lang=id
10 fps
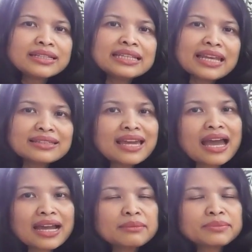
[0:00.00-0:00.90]

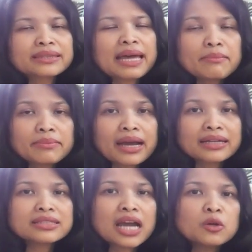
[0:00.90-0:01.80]
nilainya akan
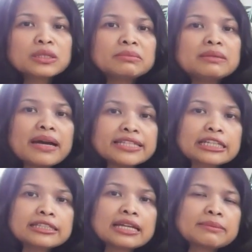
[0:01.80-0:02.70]
bertambah jauh lebih
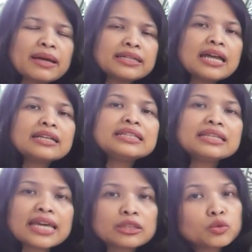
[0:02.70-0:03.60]
banyak daripada
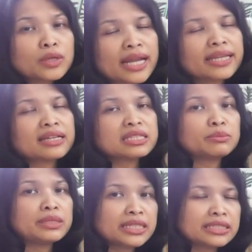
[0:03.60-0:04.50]
nilai tukar yang
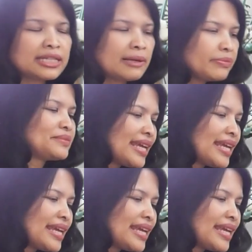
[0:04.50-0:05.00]
sebenarnya.